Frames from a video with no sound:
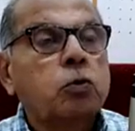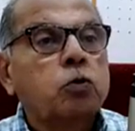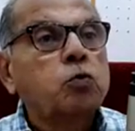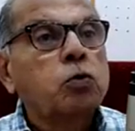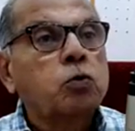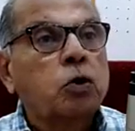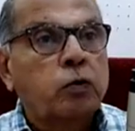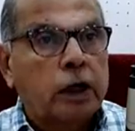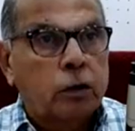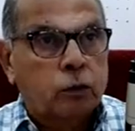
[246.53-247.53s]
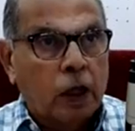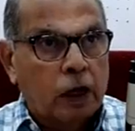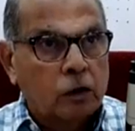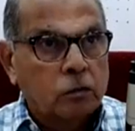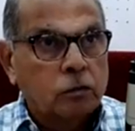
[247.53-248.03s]
হুড়মুড় করে ভেঙে পড়ে
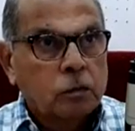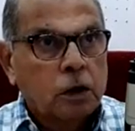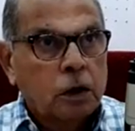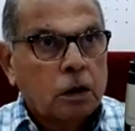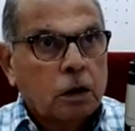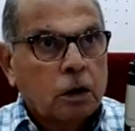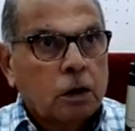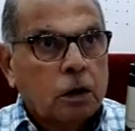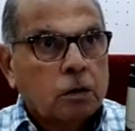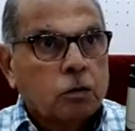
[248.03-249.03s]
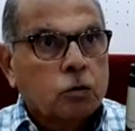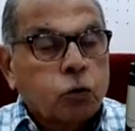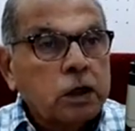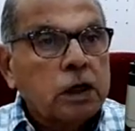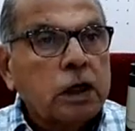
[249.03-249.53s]
গেল তো
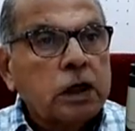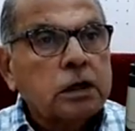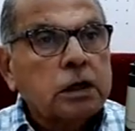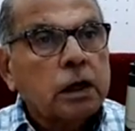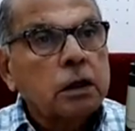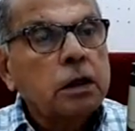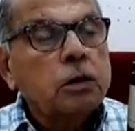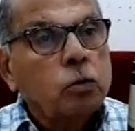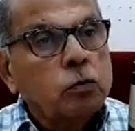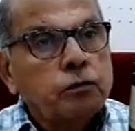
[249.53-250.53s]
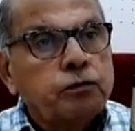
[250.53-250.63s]
সুখীকে তারিণী খুব